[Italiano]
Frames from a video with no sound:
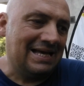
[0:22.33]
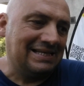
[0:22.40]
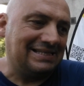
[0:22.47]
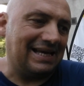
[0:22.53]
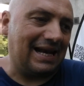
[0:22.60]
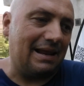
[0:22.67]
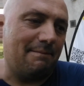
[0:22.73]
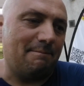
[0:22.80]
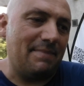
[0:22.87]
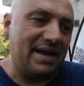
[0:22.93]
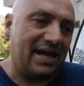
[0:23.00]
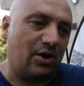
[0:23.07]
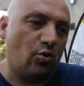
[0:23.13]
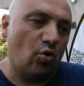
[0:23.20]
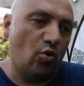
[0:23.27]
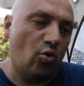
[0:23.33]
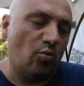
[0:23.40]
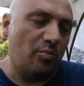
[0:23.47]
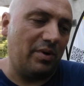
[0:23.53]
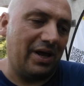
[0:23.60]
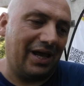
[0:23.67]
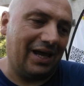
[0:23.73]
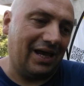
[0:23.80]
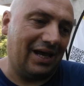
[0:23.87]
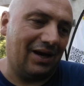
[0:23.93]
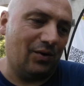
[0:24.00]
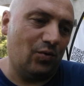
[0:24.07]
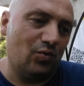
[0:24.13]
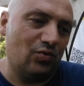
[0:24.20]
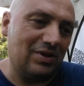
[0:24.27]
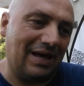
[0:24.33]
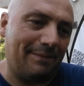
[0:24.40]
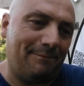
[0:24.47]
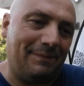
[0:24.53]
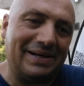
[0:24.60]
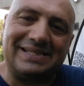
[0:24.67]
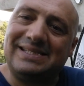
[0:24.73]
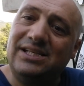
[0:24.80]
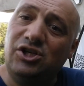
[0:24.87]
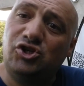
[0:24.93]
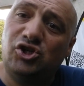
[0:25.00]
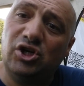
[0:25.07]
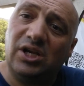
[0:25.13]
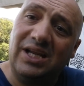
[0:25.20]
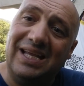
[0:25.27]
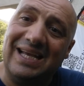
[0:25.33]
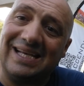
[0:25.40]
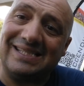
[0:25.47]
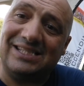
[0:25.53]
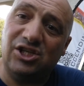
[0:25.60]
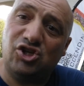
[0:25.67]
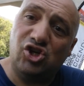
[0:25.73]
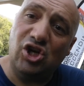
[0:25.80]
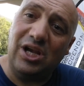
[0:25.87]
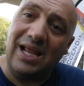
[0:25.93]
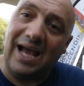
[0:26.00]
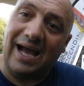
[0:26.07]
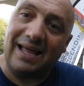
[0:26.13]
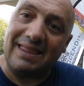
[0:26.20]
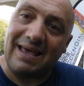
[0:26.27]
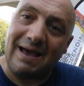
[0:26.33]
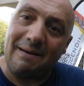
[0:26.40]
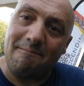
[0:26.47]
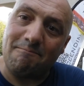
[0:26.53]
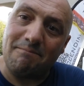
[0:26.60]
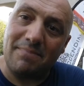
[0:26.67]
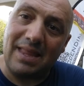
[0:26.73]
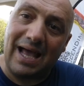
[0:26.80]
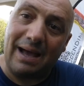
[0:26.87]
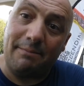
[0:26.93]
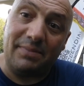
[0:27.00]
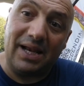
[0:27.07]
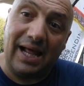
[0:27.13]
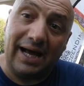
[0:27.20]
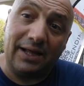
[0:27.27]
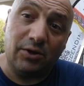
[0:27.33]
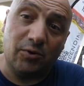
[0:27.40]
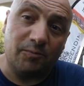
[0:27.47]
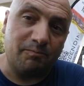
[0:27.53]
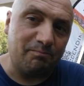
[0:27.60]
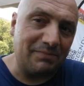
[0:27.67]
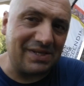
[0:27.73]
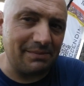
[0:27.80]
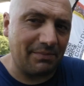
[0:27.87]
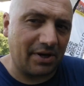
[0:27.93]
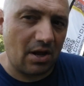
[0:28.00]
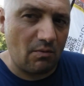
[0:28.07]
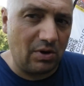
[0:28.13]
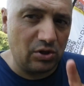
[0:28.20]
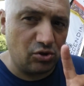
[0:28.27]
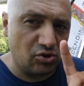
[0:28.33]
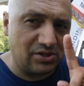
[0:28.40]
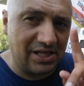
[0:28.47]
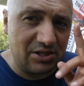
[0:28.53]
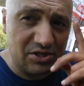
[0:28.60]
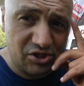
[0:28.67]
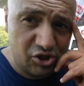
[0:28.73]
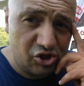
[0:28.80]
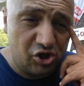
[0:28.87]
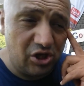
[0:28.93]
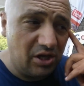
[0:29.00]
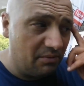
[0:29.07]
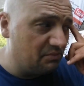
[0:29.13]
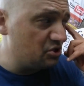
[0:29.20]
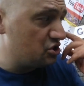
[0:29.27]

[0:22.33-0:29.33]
sarebbe come una pasticceria siciliana a Milano, sì, perché quando sono stato in Sicilia in